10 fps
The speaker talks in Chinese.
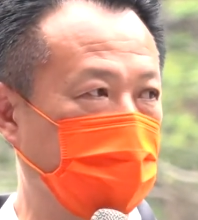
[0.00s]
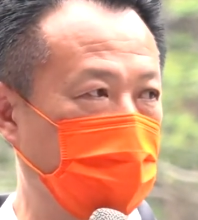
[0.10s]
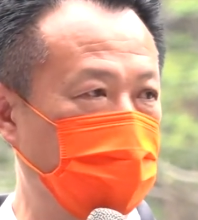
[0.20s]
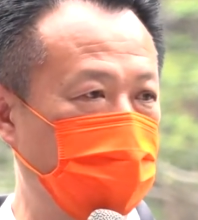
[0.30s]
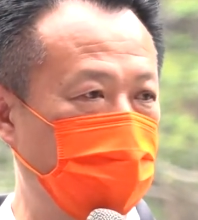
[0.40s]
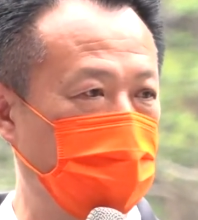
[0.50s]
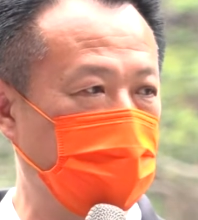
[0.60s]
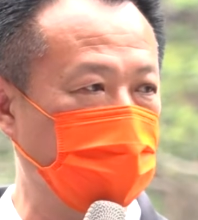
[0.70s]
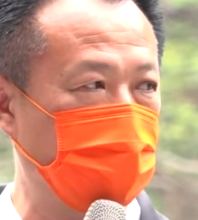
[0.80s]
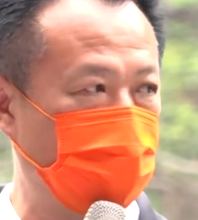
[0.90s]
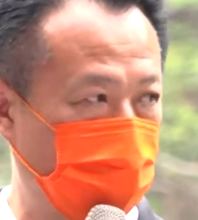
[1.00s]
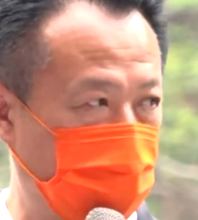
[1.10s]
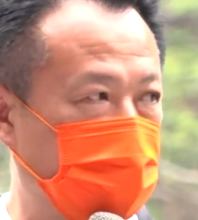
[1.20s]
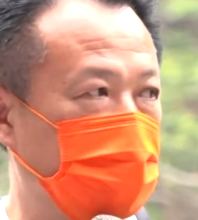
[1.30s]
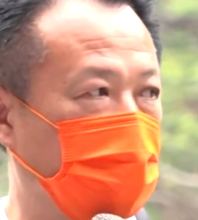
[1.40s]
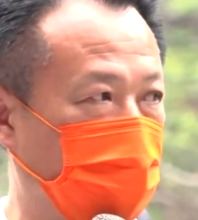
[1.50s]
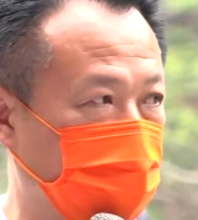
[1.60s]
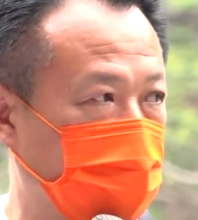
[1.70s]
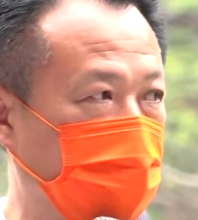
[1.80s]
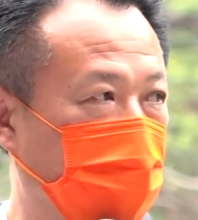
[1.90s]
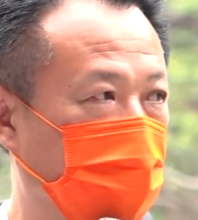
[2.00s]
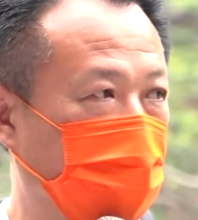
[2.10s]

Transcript: 跟基本要去学习的东西，